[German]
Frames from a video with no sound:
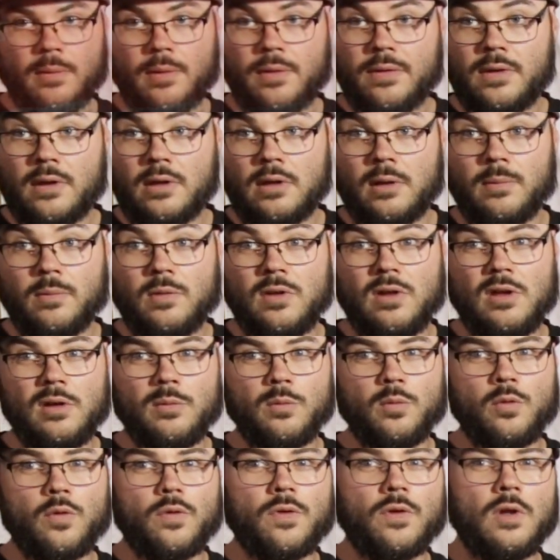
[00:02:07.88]
ihr was
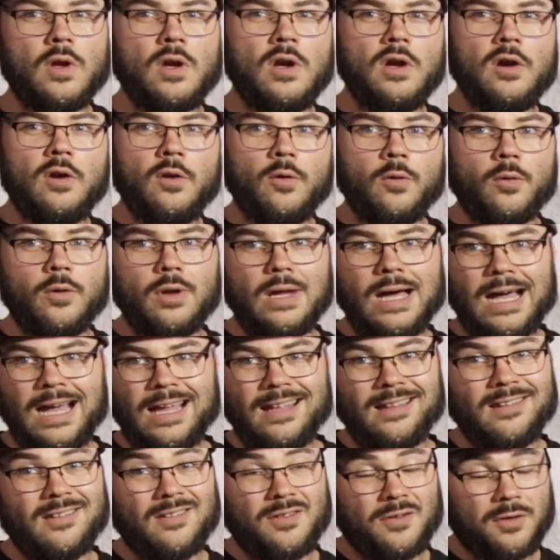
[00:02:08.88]
adaptieren müsst und
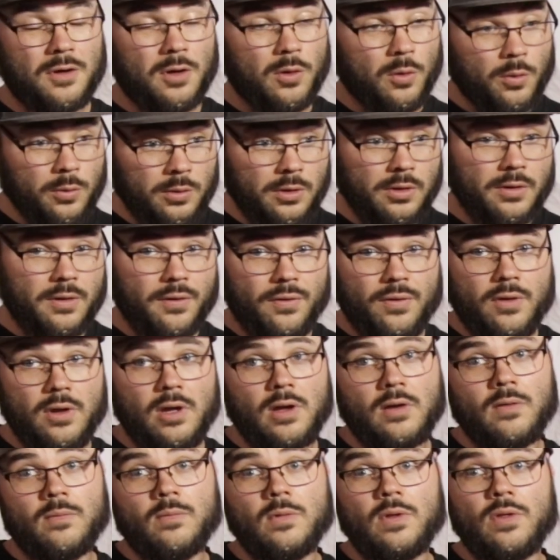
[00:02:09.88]
eigentlich sogar ohne, dass ihr
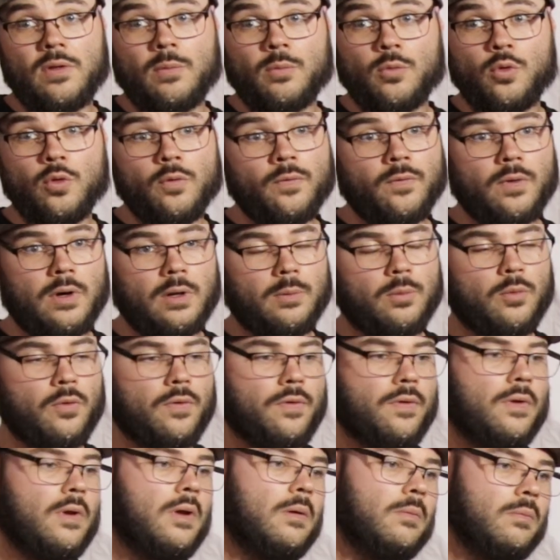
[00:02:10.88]
irgendwie zum TÜV fahren
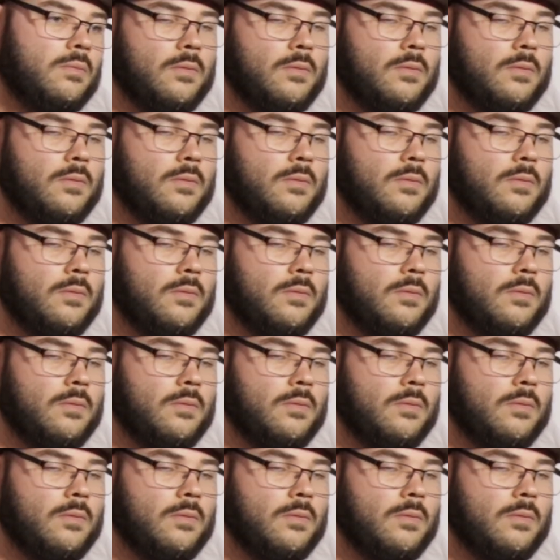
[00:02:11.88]
müsst.